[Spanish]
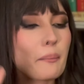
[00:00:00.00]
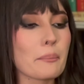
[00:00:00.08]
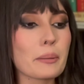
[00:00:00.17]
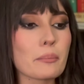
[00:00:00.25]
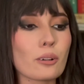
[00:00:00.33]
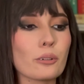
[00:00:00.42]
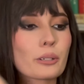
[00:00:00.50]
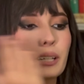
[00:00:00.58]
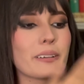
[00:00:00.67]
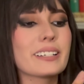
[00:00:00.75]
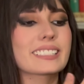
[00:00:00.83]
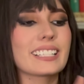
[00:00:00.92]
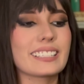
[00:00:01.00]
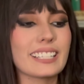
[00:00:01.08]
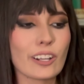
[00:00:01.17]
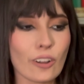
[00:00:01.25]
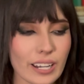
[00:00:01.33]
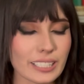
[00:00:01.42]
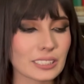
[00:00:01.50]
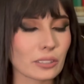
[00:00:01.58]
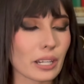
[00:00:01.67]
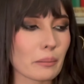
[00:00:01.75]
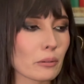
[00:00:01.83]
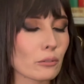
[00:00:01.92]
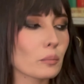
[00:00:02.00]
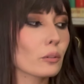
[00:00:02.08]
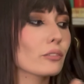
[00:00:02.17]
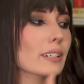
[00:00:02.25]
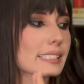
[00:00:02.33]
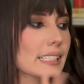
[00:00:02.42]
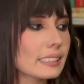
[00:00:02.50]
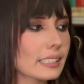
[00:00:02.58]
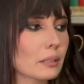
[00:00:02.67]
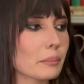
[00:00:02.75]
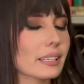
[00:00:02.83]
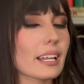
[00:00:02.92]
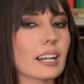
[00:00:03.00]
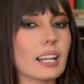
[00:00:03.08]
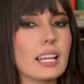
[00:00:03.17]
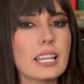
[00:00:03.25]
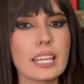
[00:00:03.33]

me involucré bastante con la historia. Me fue muy fácil terminarla.